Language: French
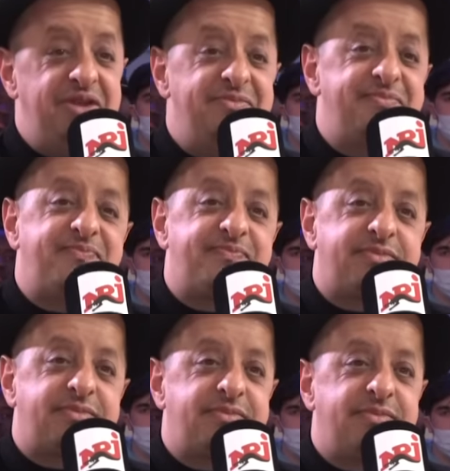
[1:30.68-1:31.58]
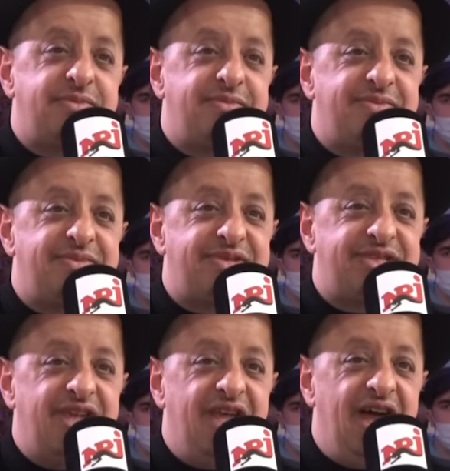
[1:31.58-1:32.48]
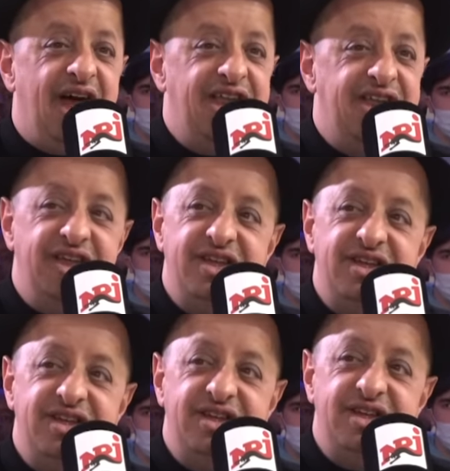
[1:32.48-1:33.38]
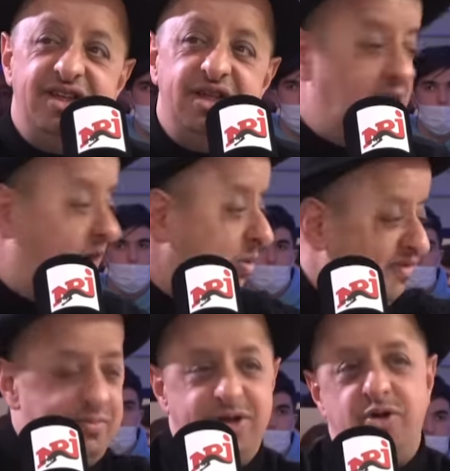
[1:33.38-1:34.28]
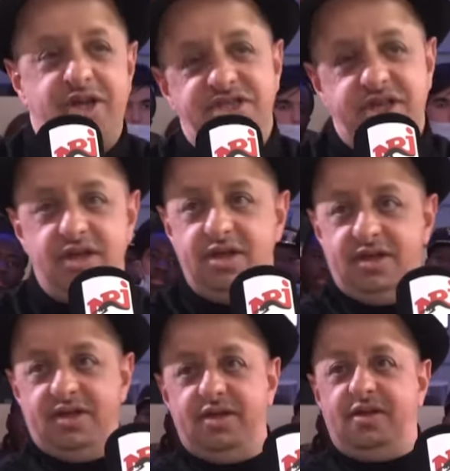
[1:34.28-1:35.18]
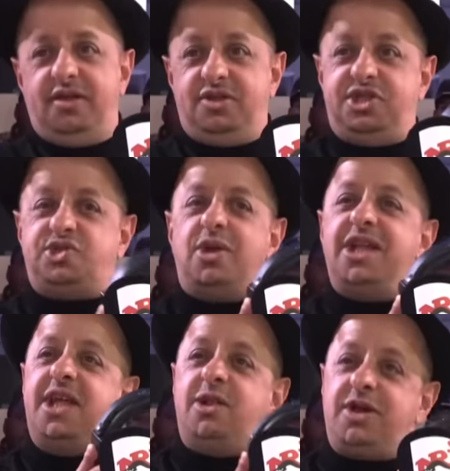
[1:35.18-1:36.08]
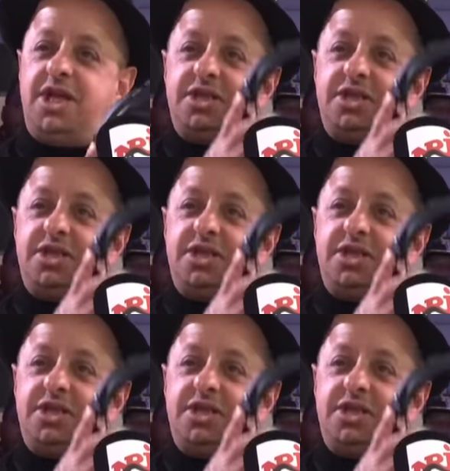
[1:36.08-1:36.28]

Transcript: Allez, appelez-moi qui vous voulez. Allez, c'est parti. Allez. Allez, go. Oui, il faut mettre le casque sur la tête,